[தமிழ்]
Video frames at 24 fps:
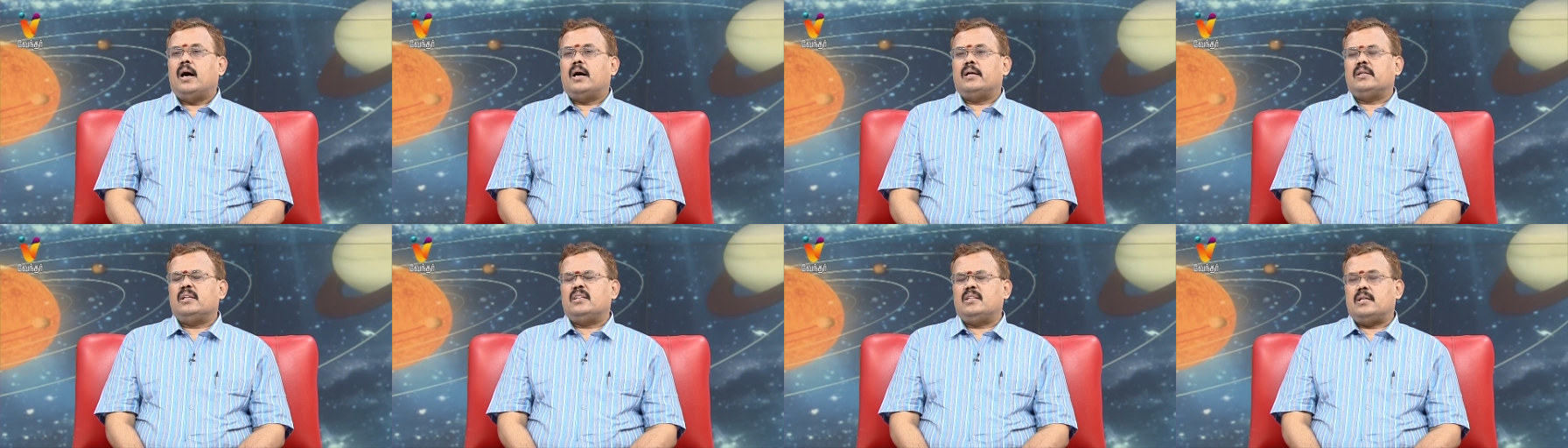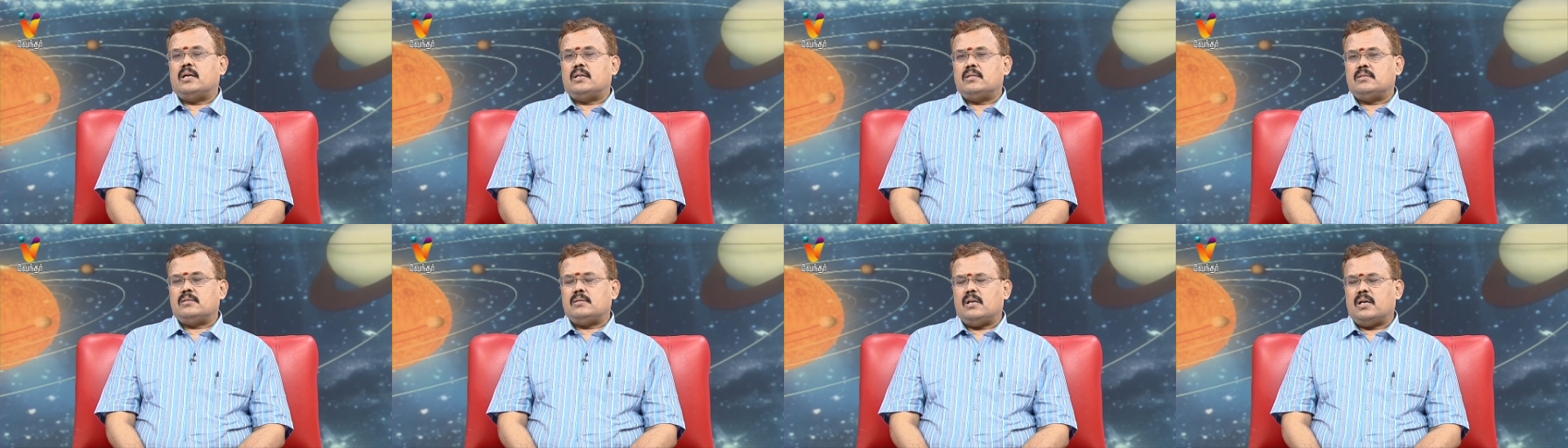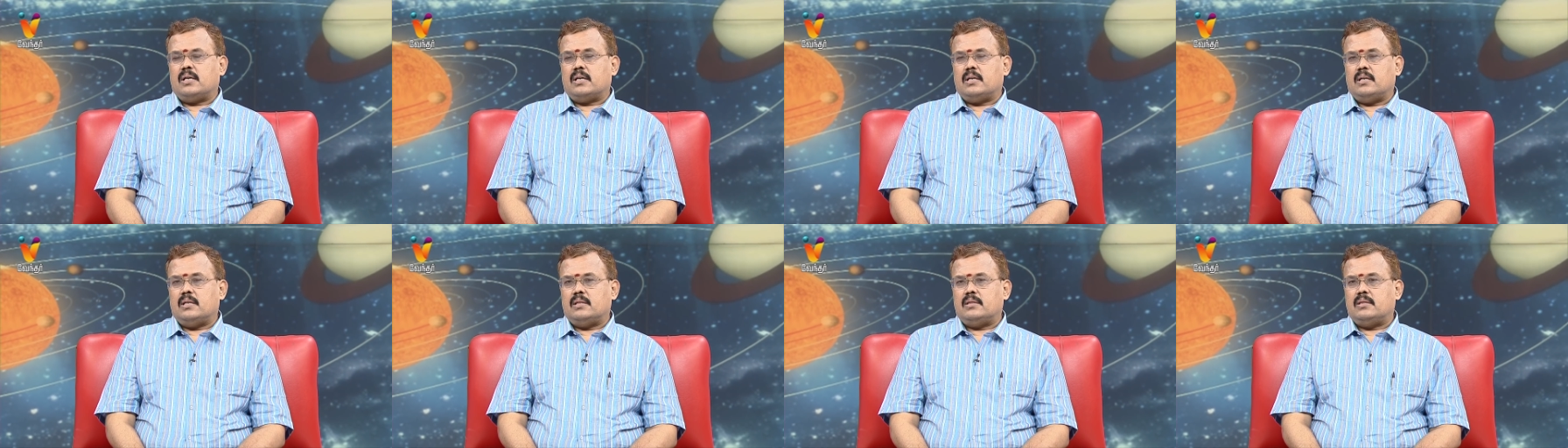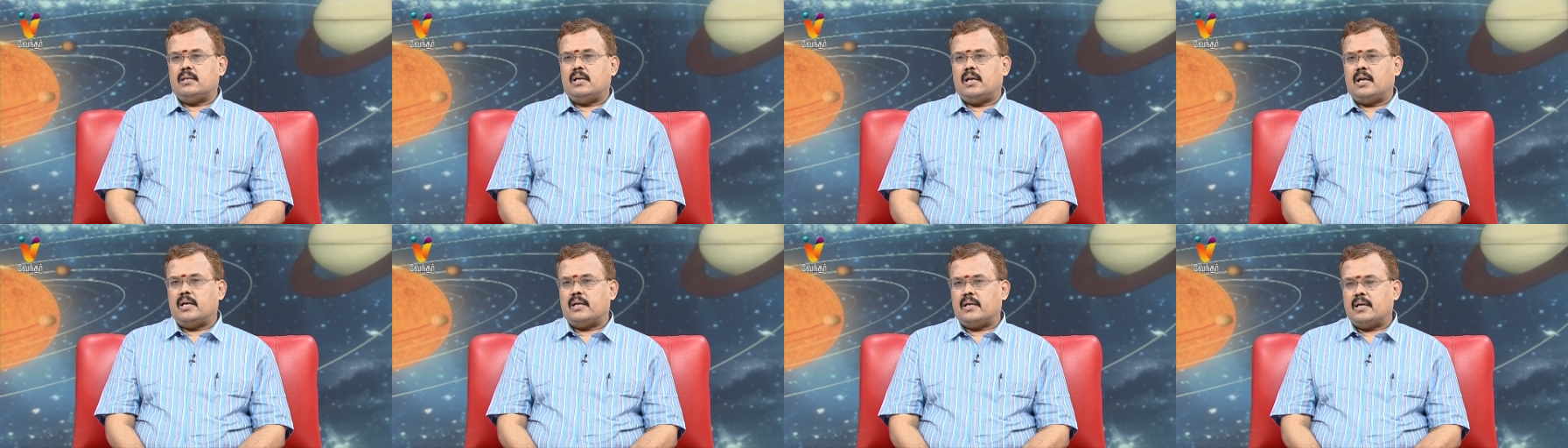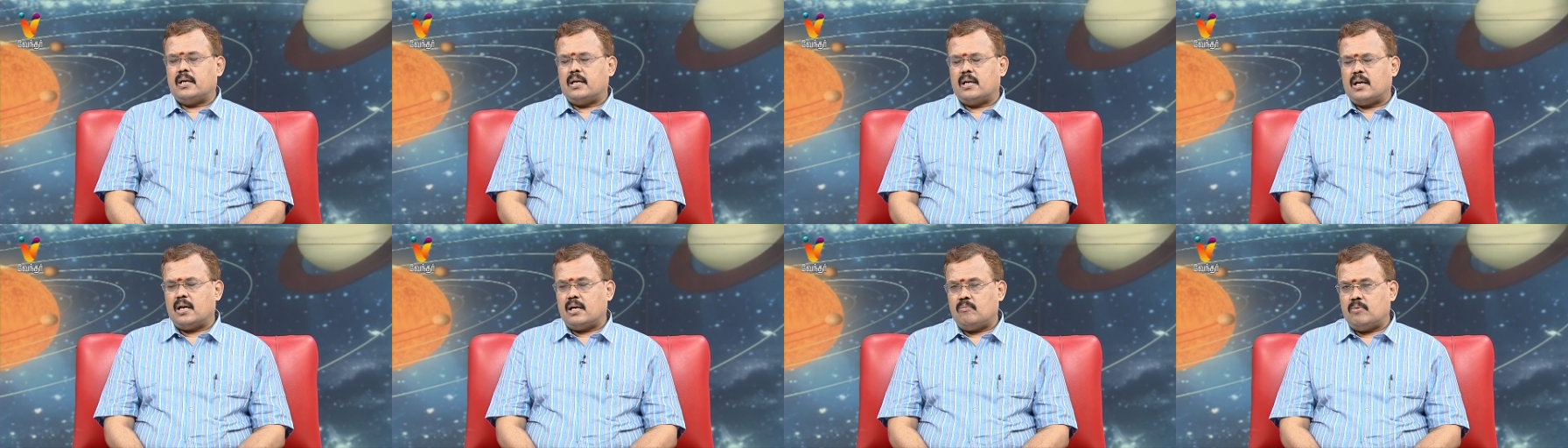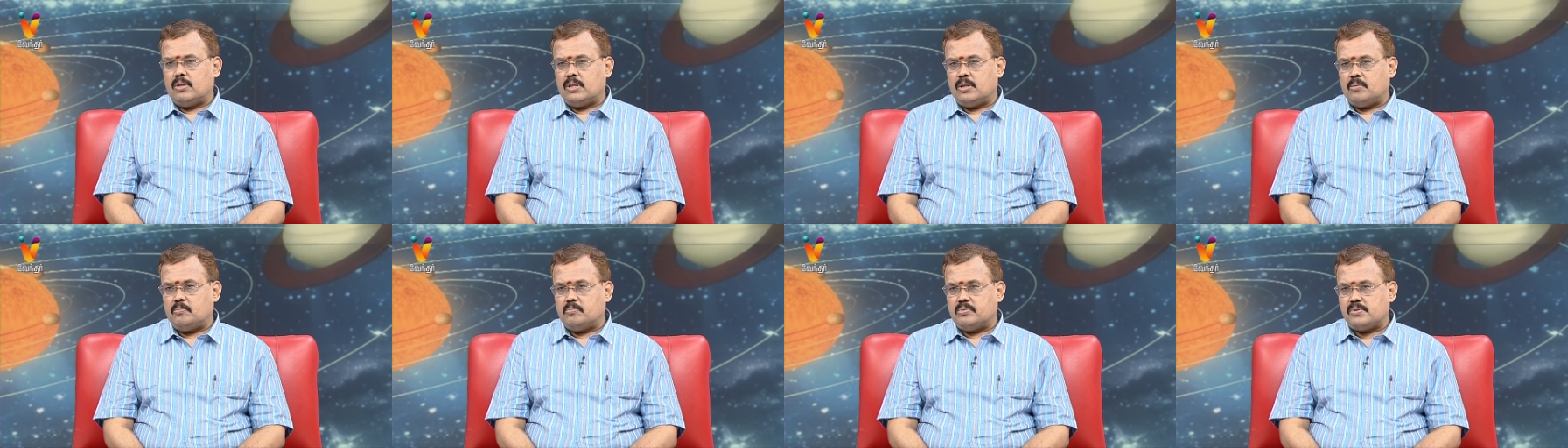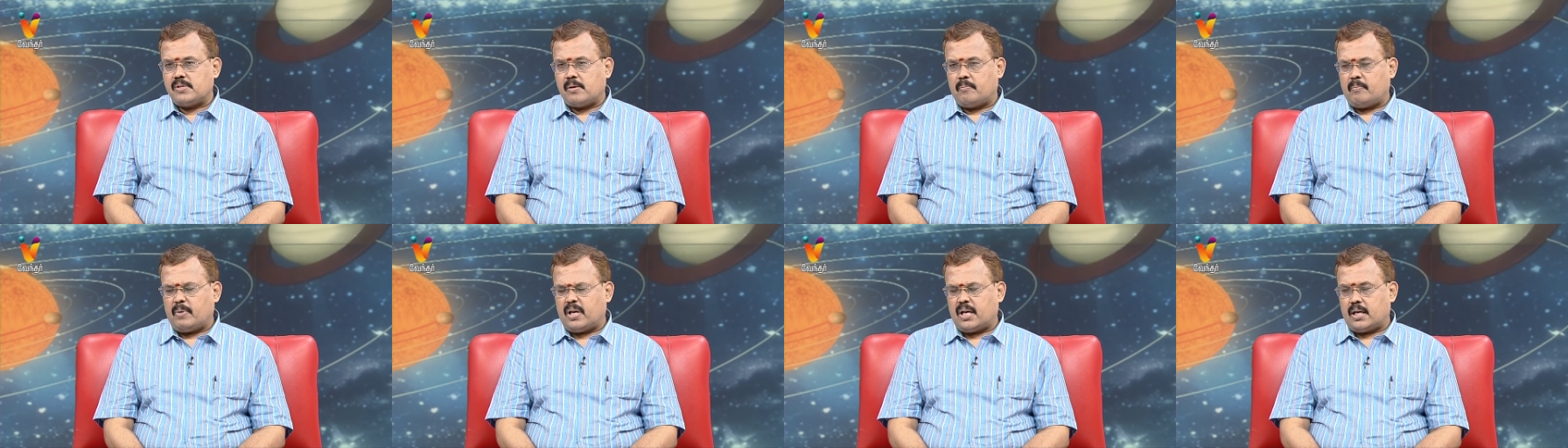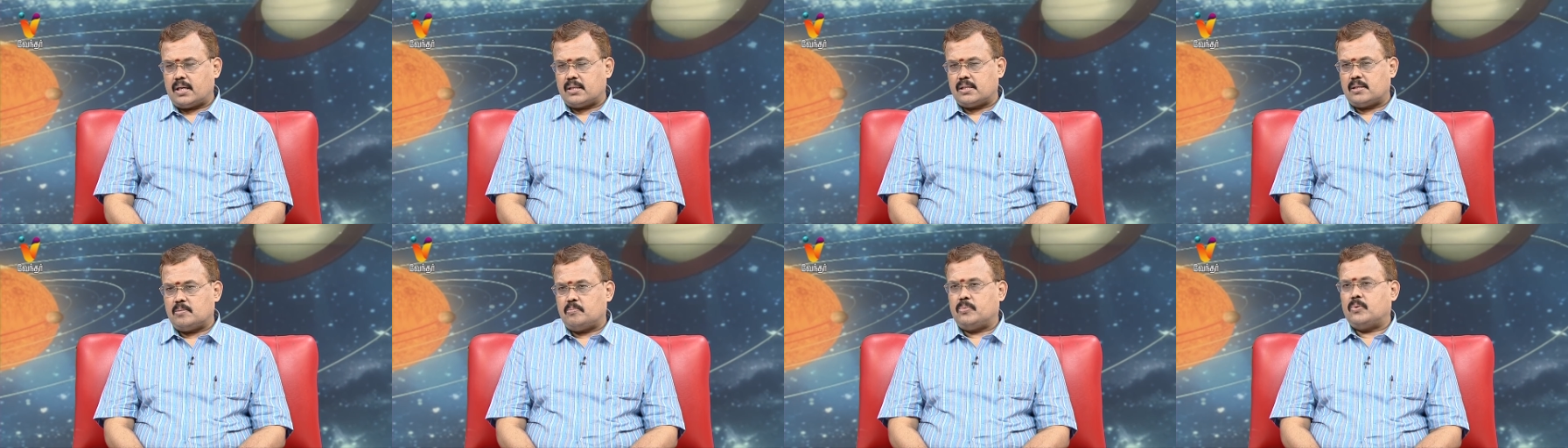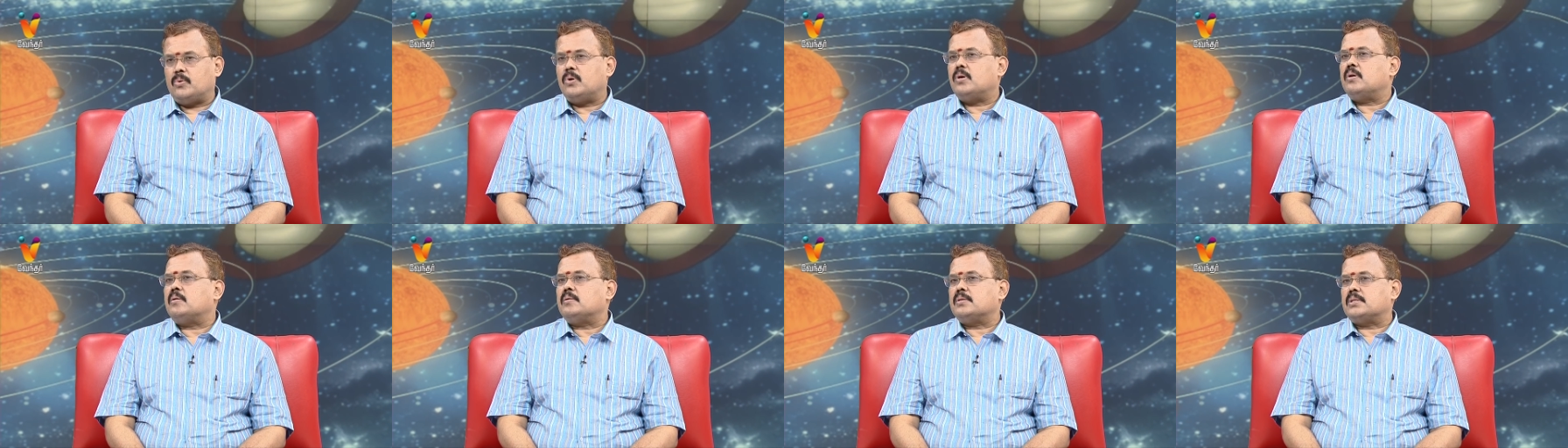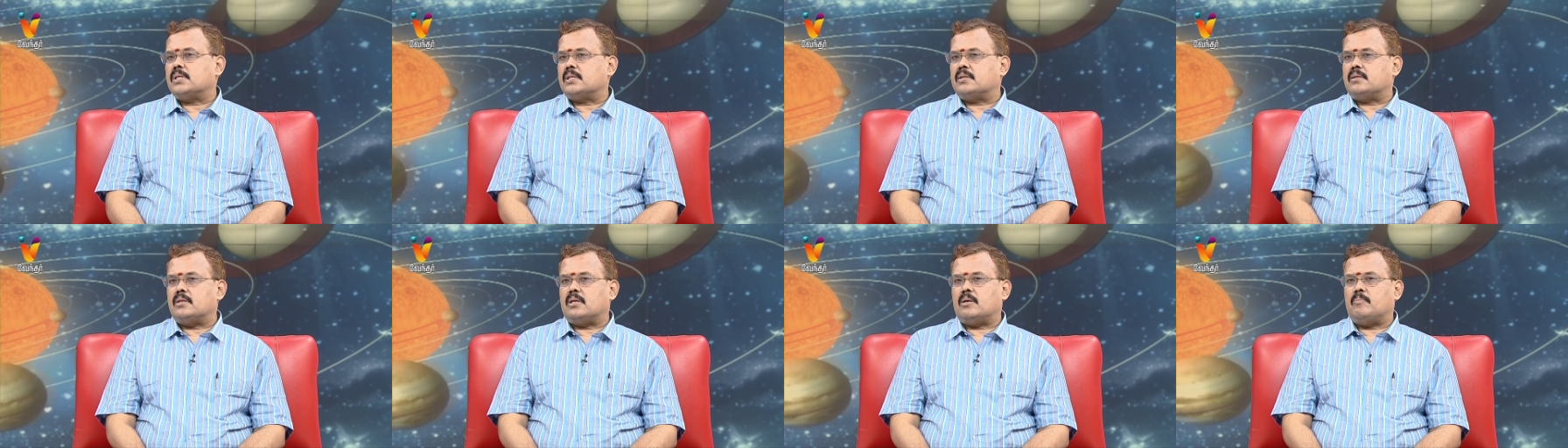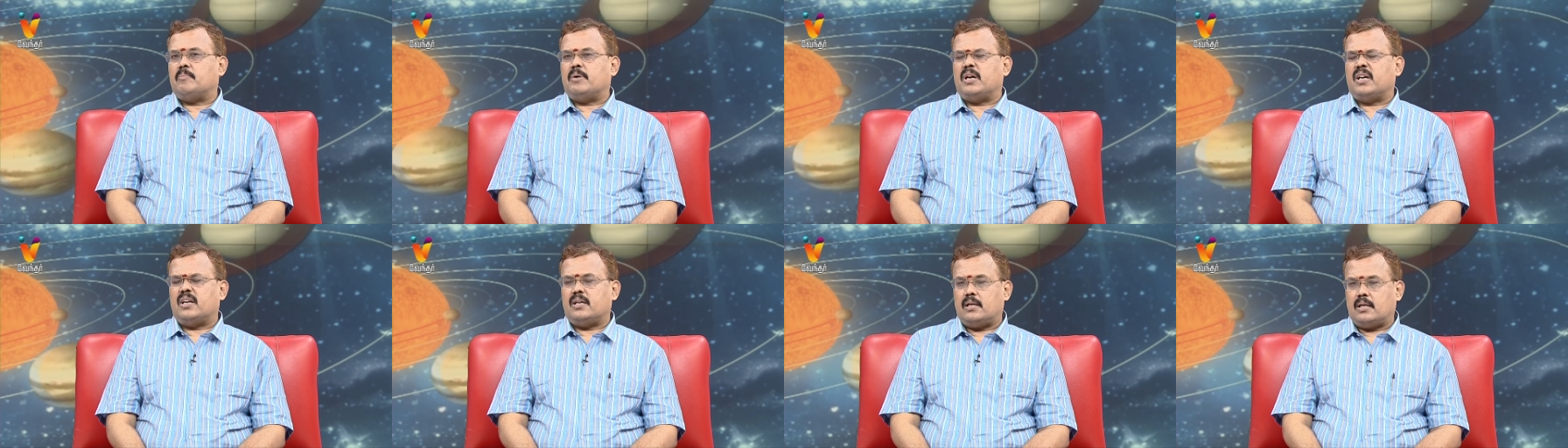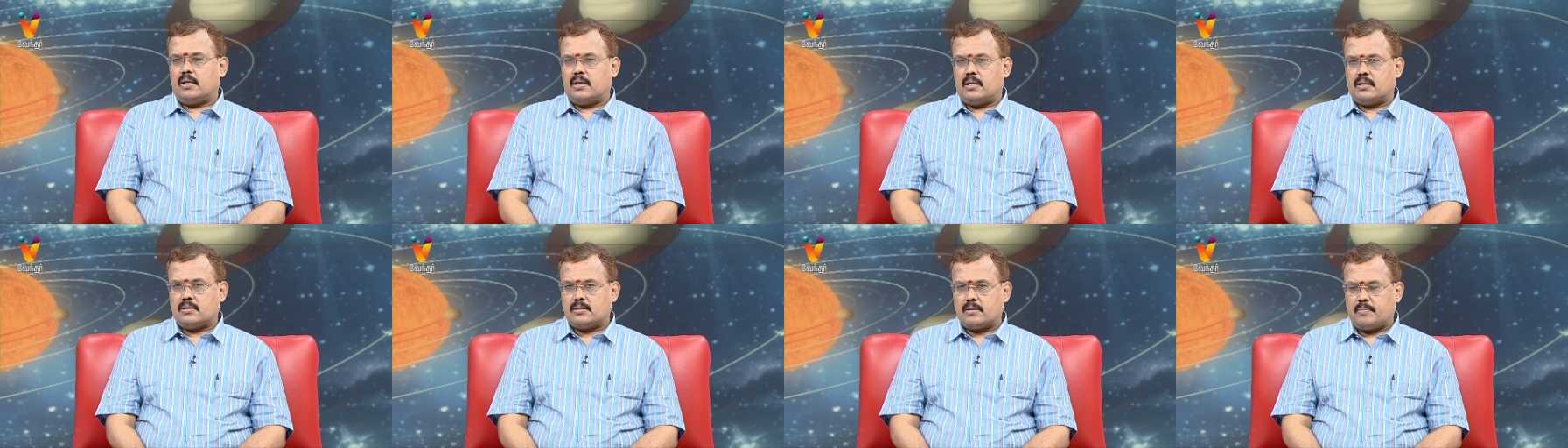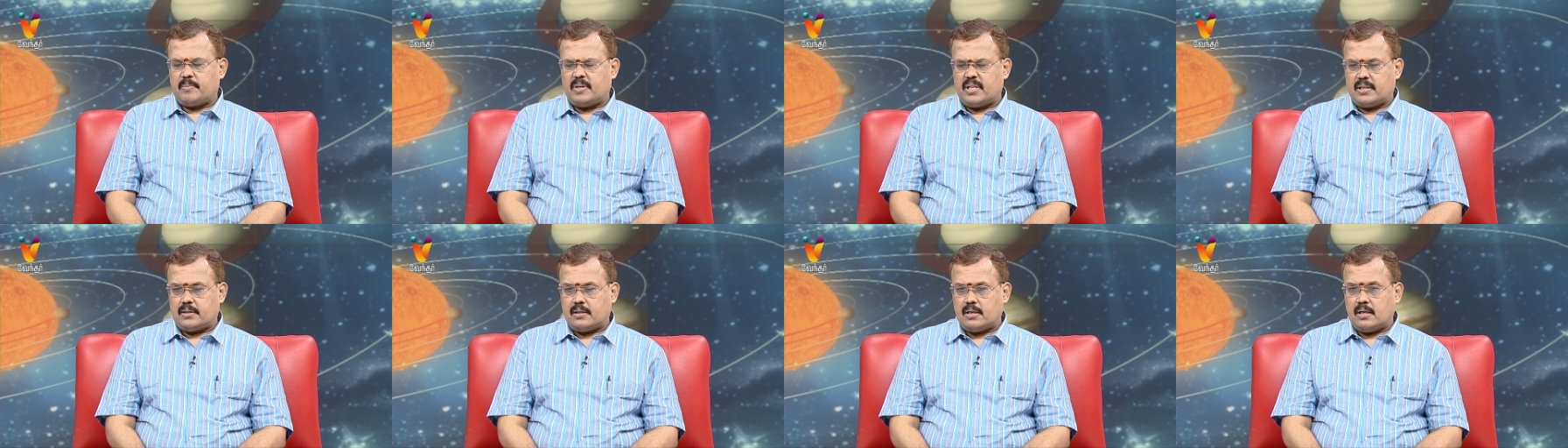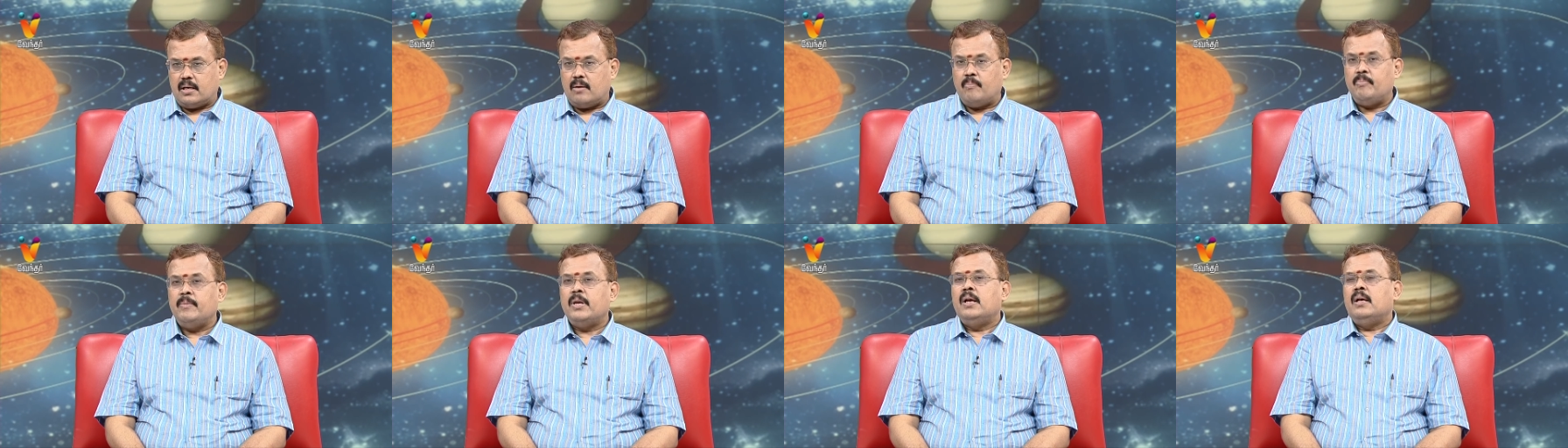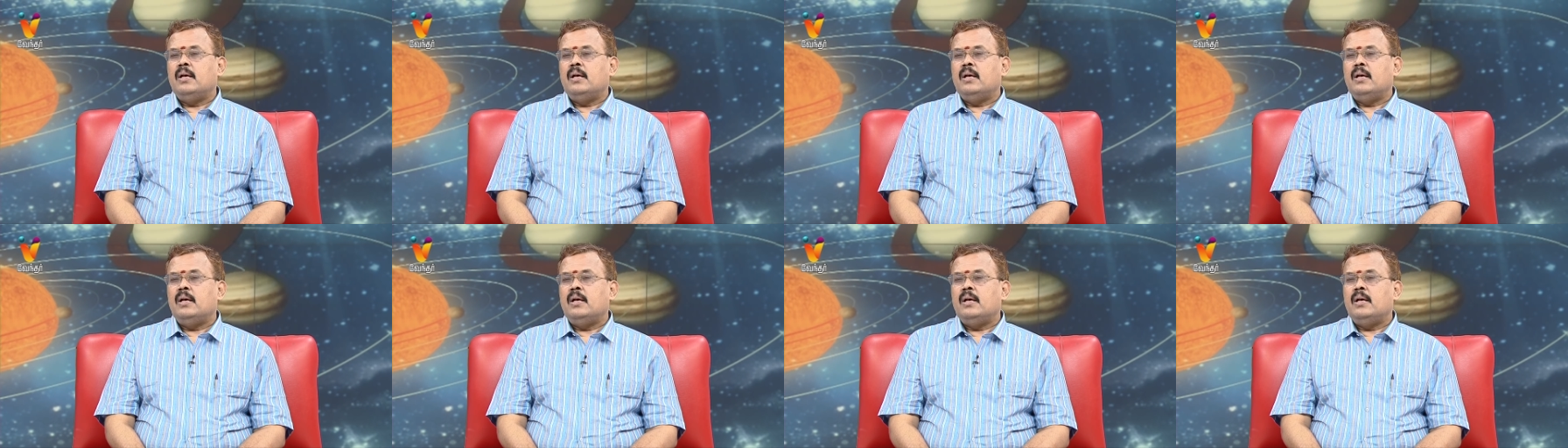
அது தனுசு லக்னத்தில் அன்றைய நாள் வந்து சிம்ம ராசி பூர்வ நட்சத்திரமாக இருக்கிற சமயத்தில்